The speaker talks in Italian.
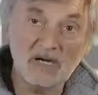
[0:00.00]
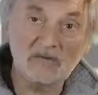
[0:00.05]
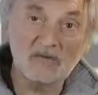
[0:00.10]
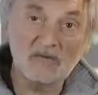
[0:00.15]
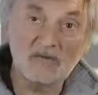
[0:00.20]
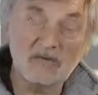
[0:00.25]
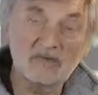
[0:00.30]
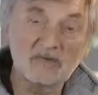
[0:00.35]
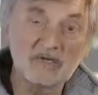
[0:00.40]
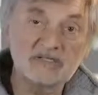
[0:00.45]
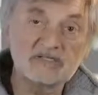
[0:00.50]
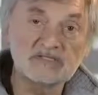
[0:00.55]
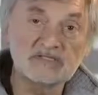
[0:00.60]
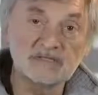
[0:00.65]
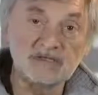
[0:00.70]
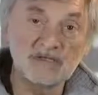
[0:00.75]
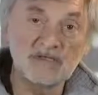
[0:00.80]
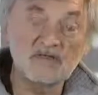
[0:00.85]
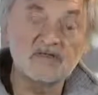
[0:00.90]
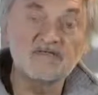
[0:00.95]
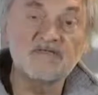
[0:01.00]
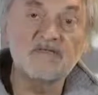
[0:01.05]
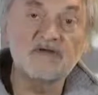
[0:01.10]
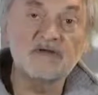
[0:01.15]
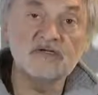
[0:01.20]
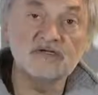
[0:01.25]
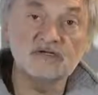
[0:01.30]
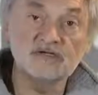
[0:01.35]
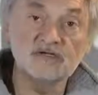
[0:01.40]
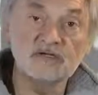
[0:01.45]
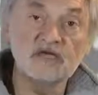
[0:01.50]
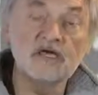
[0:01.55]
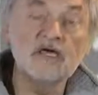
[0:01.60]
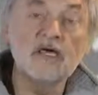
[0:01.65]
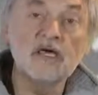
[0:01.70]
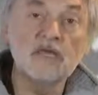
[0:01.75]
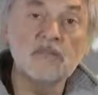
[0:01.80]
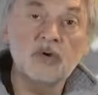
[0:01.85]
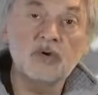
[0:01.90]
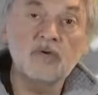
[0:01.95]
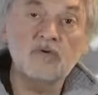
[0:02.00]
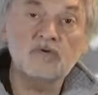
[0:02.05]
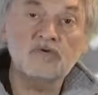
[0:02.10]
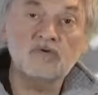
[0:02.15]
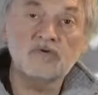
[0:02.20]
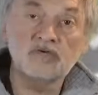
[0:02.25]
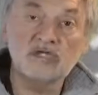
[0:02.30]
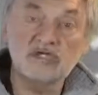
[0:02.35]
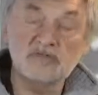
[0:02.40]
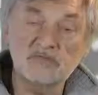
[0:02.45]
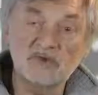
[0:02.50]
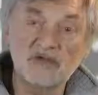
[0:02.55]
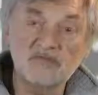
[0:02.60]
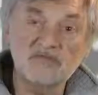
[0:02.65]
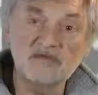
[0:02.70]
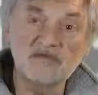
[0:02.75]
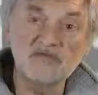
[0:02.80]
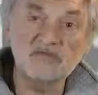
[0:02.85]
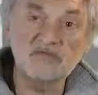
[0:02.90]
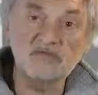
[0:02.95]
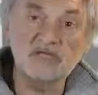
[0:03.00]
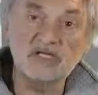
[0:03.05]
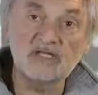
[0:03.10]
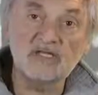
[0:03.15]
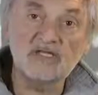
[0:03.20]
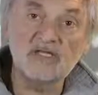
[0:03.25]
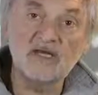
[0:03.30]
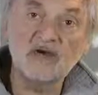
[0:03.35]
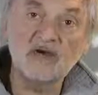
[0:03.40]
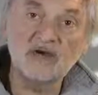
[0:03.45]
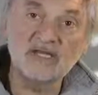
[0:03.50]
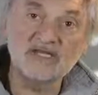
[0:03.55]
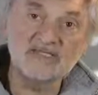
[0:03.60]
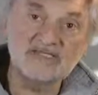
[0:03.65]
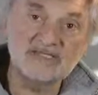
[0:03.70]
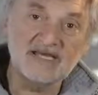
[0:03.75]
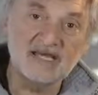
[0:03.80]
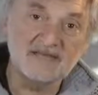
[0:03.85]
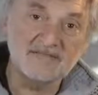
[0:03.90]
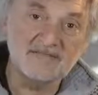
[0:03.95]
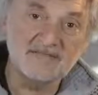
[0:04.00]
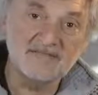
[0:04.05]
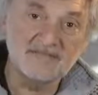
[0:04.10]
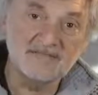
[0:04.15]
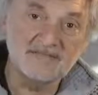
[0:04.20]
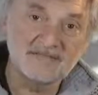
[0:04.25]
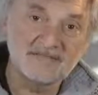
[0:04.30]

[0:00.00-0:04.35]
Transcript: per la collaborazione l'ufficio di Promoturismo FVG di Gorizia.